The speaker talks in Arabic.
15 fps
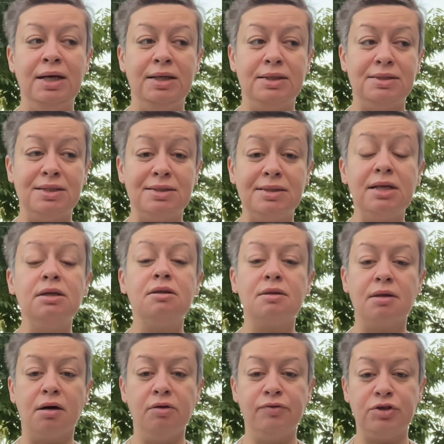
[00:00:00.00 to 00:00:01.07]
آه، سلسله
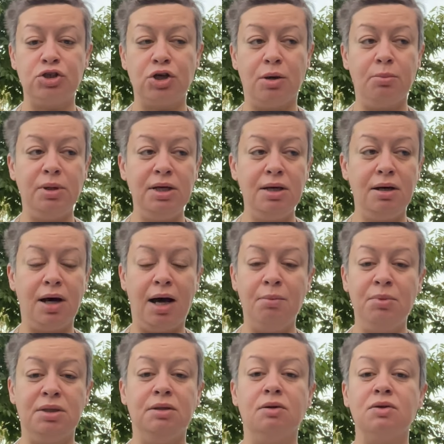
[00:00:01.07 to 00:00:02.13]
الثقافه الشعبيه
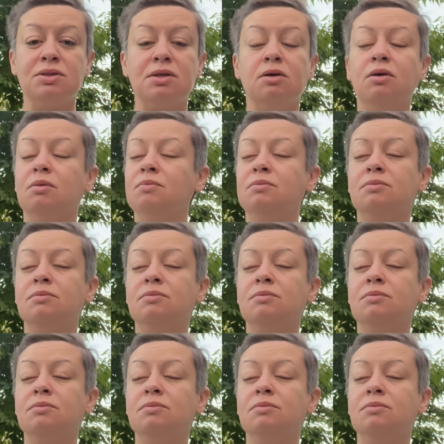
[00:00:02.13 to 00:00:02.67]
عامله دراسه